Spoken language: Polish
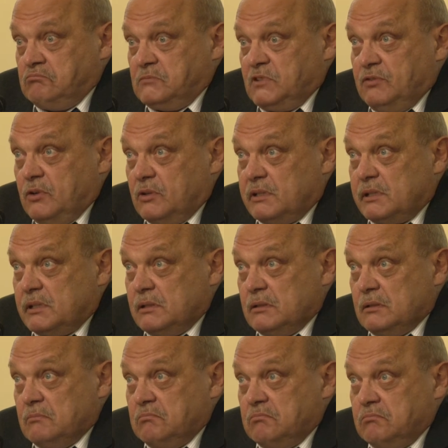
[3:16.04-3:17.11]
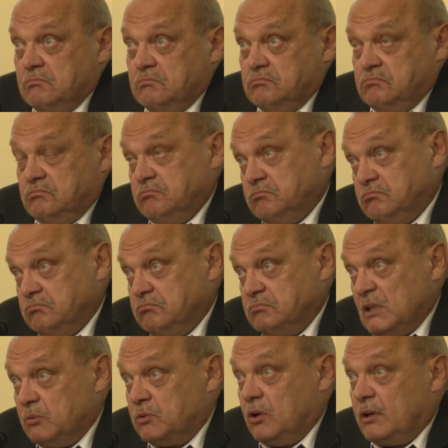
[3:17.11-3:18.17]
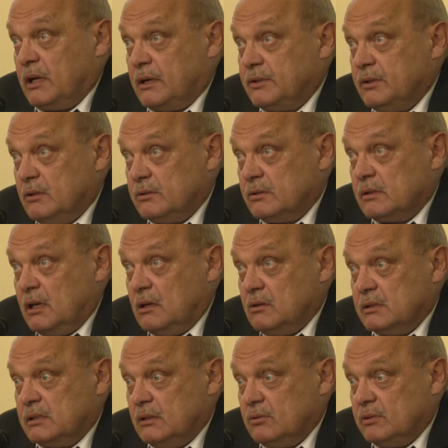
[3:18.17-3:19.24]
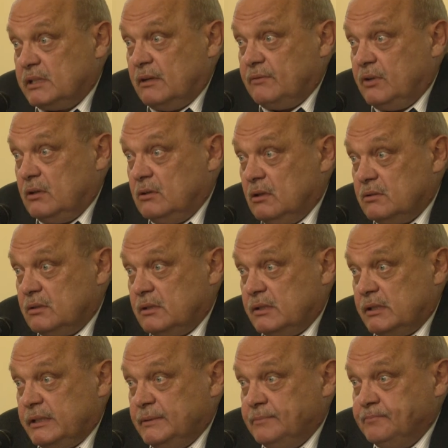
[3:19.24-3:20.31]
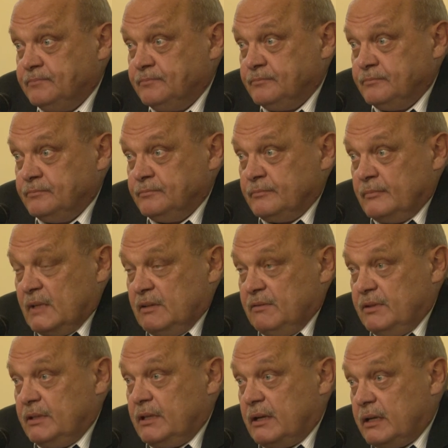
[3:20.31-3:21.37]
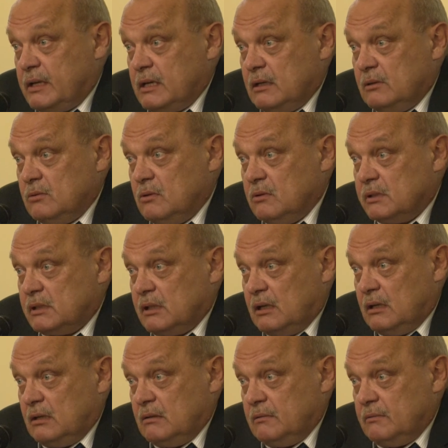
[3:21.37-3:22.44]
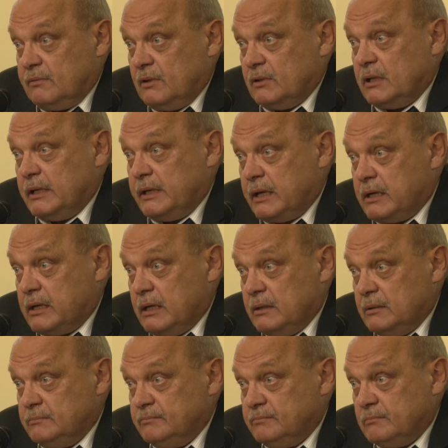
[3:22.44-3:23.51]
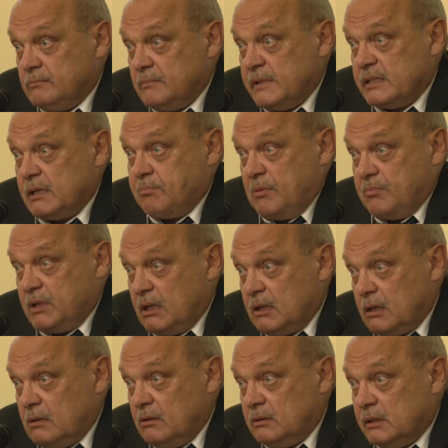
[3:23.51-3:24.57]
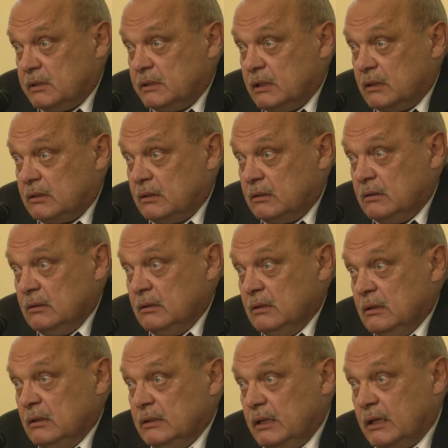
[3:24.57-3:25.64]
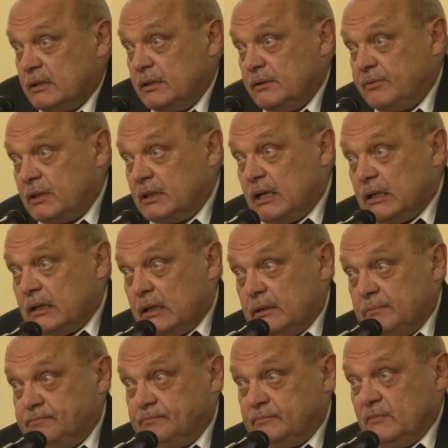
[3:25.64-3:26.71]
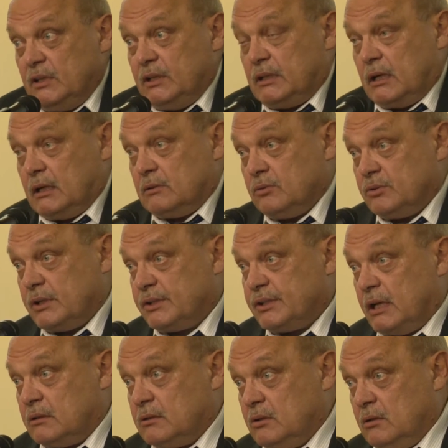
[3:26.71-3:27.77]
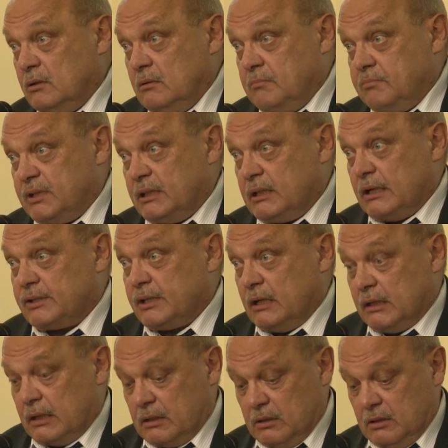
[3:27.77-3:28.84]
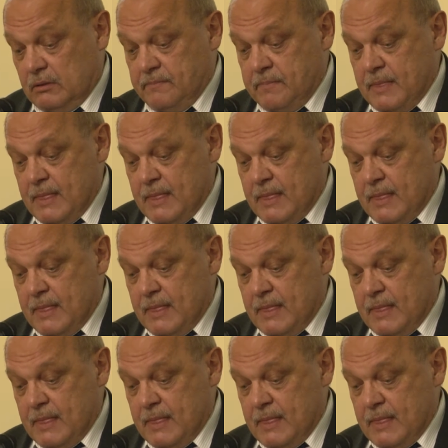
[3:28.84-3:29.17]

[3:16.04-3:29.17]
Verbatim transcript: twórcy, autora książki Konstytucja Wolności, Fryderyka Augusta von Hayeka, zapomnianego niestety, jak się wydaje, w literaturze rzadko przytaczanego,